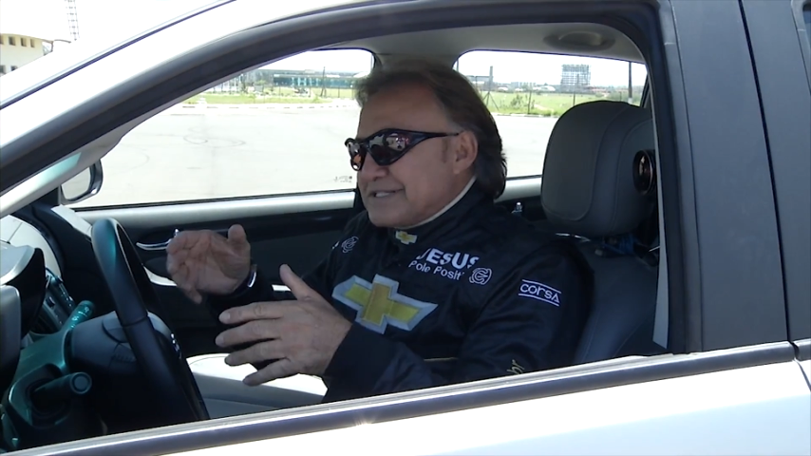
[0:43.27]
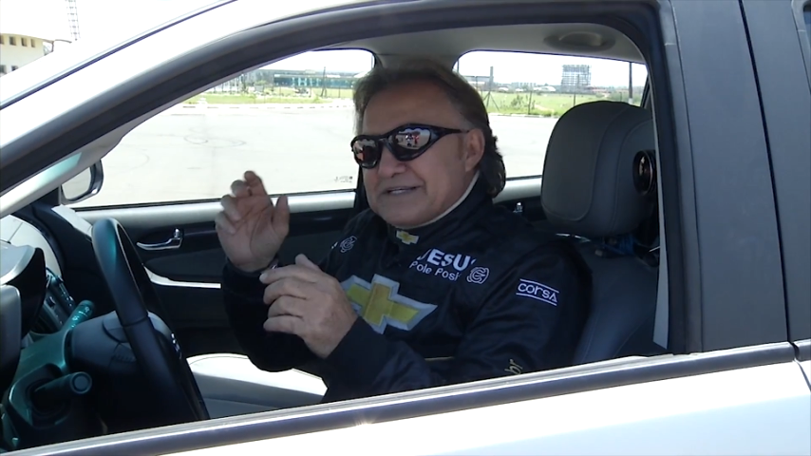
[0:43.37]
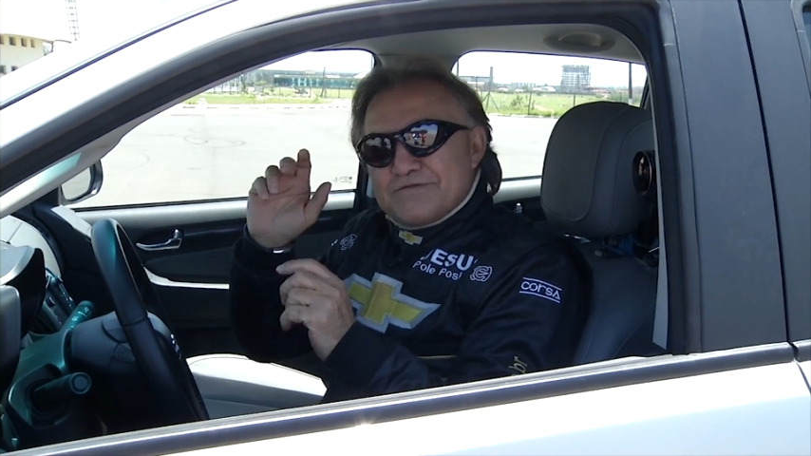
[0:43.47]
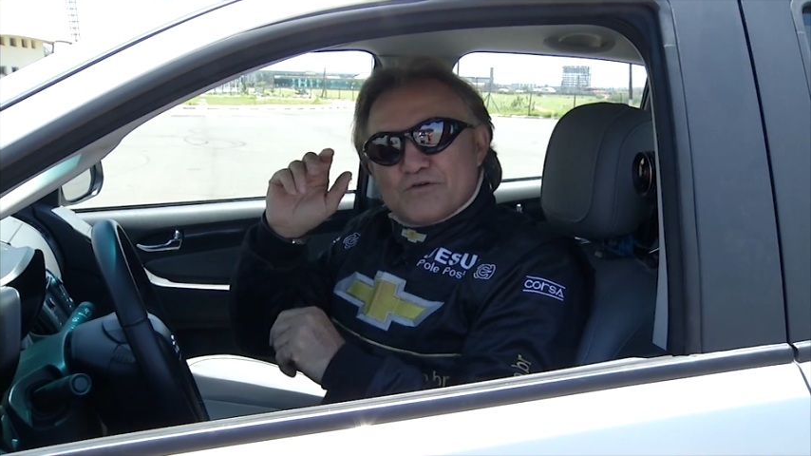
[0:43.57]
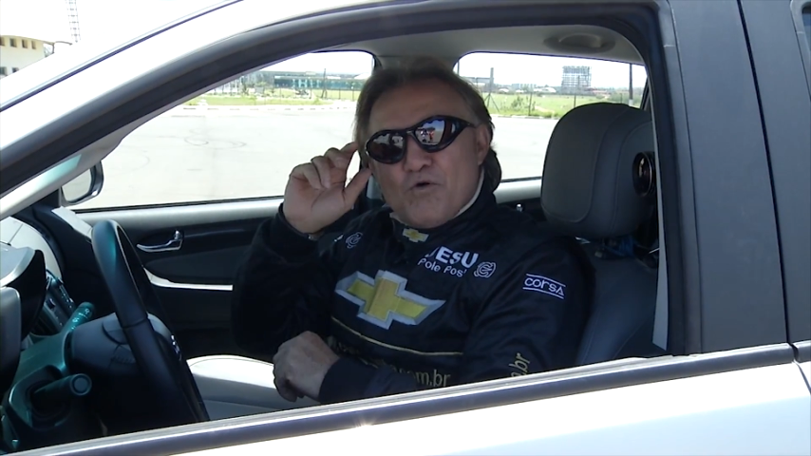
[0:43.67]
essa
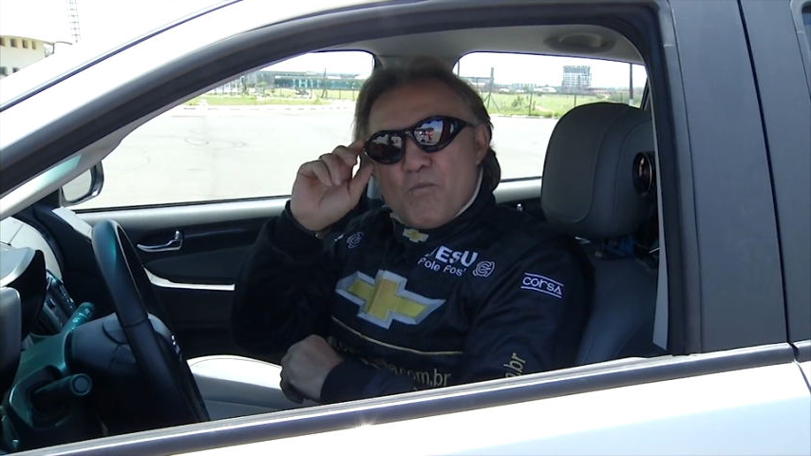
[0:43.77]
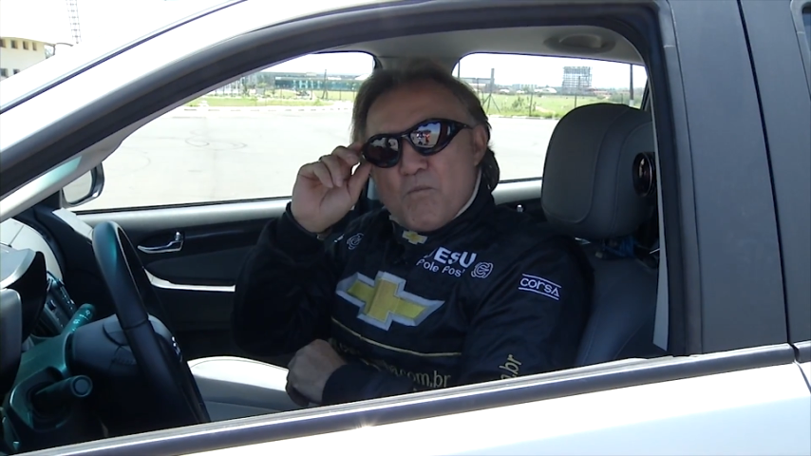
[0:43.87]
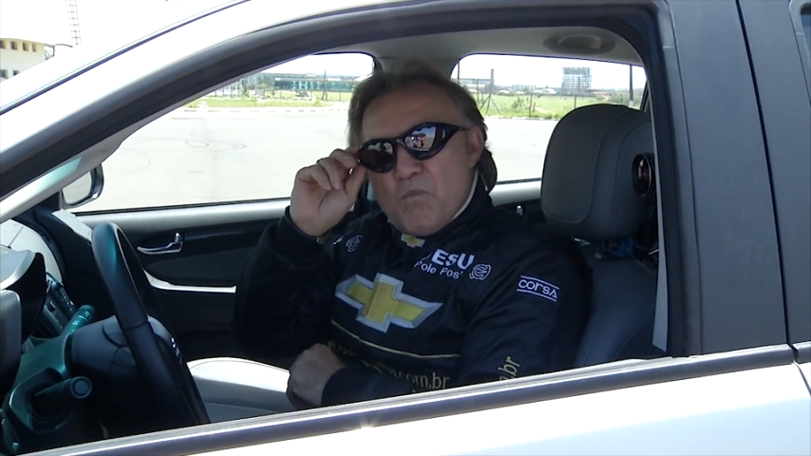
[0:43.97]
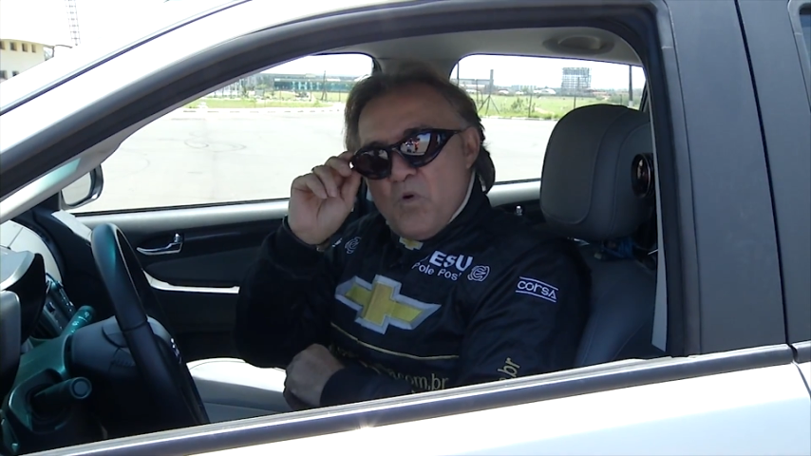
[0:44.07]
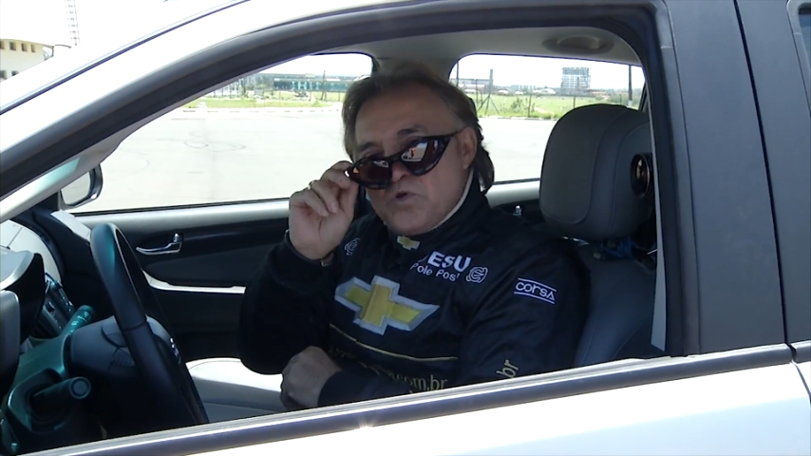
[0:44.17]
aqui ficou
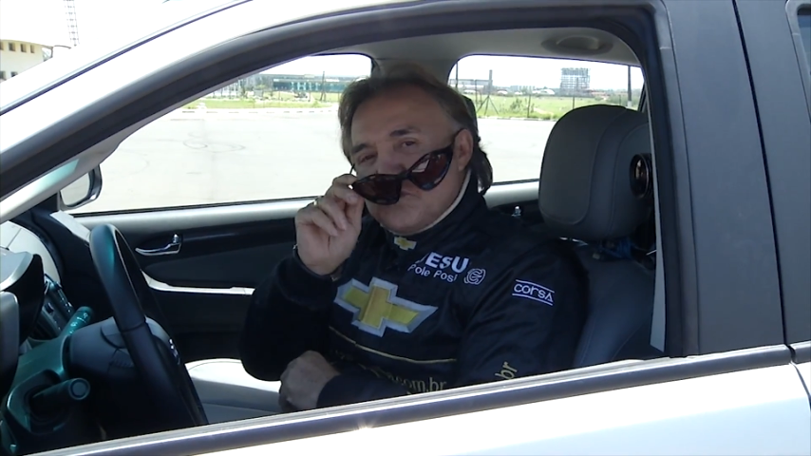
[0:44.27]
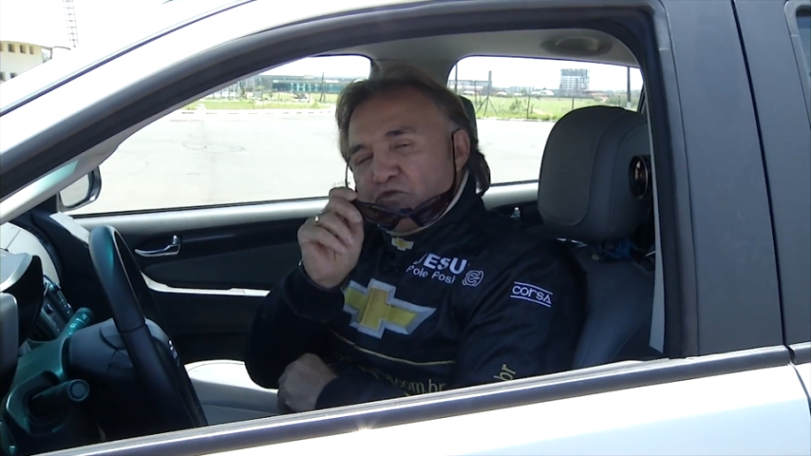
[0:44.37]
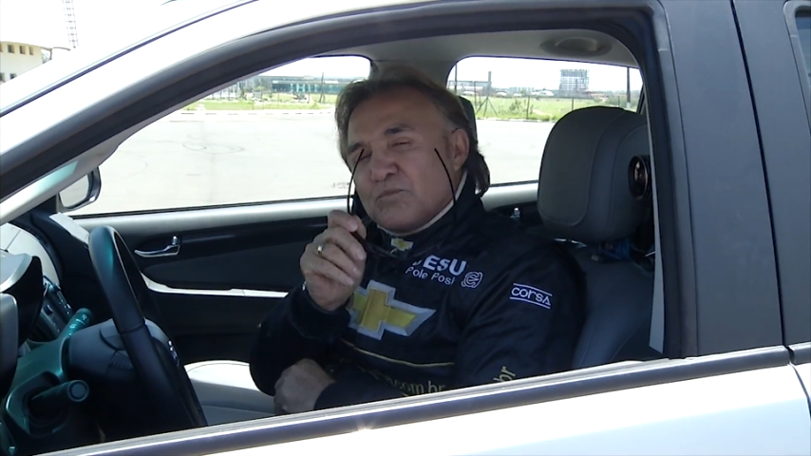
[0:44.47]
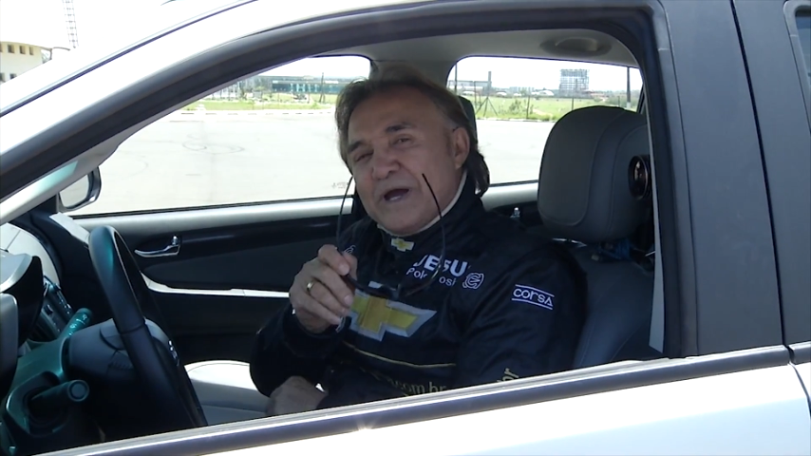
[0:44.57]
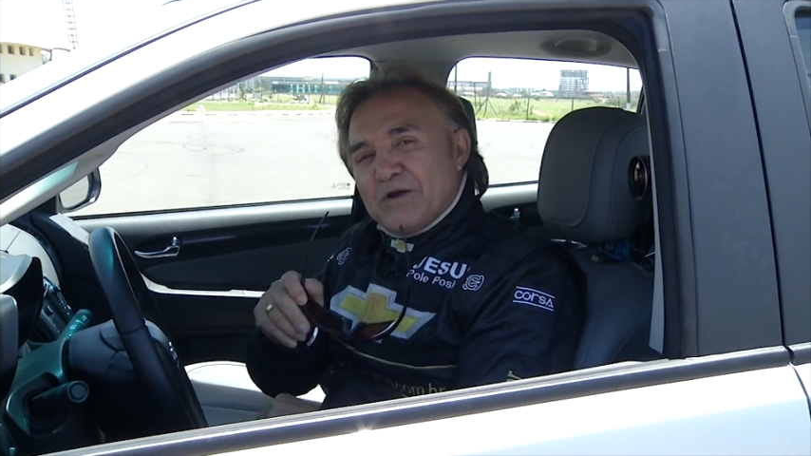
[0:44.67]

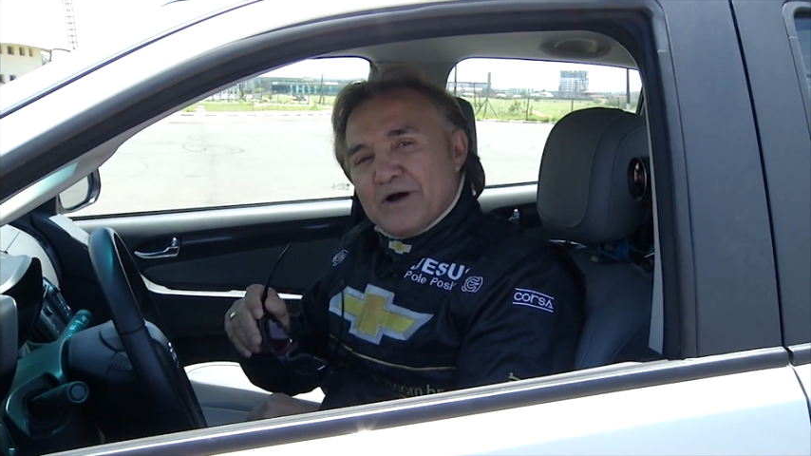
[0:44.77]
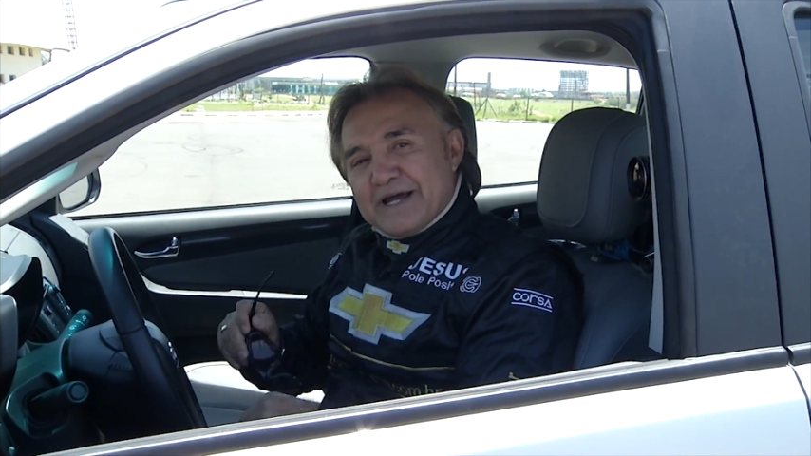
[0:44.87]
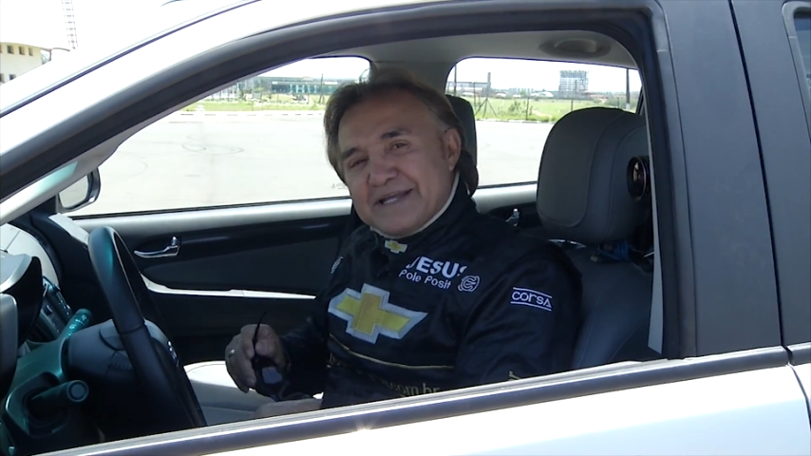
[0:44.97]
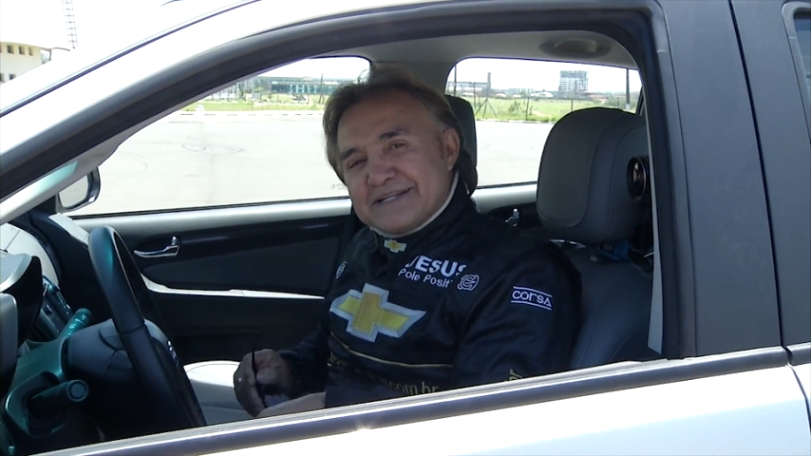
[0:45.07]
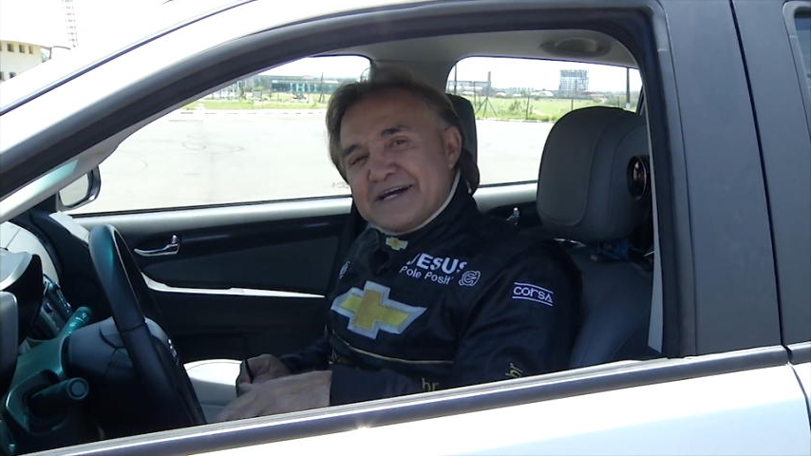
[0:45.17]
muito
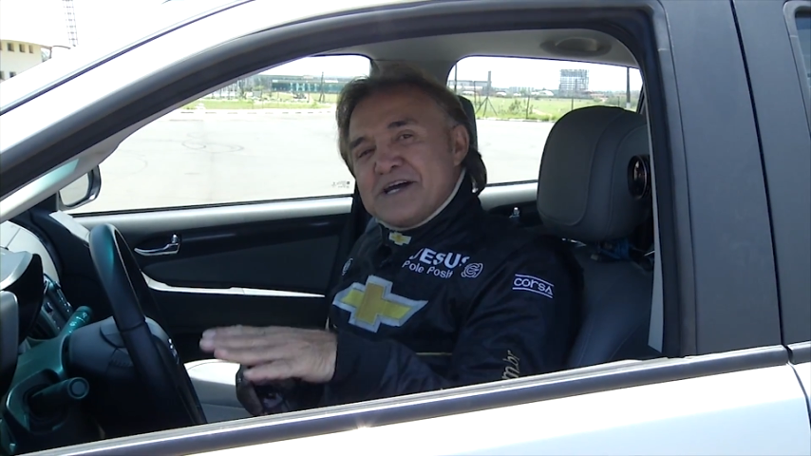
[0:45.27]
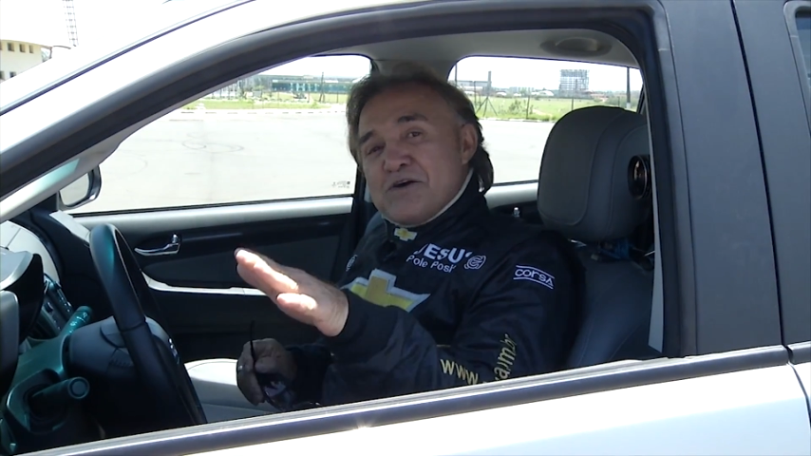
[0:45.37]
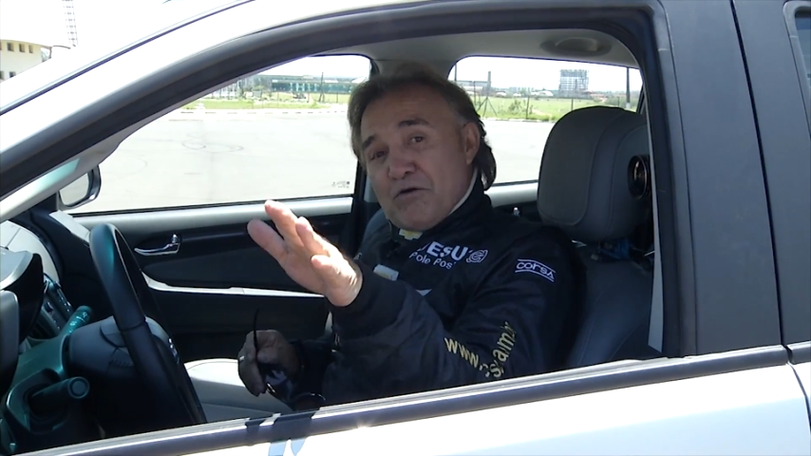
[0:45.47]
melhor ainda.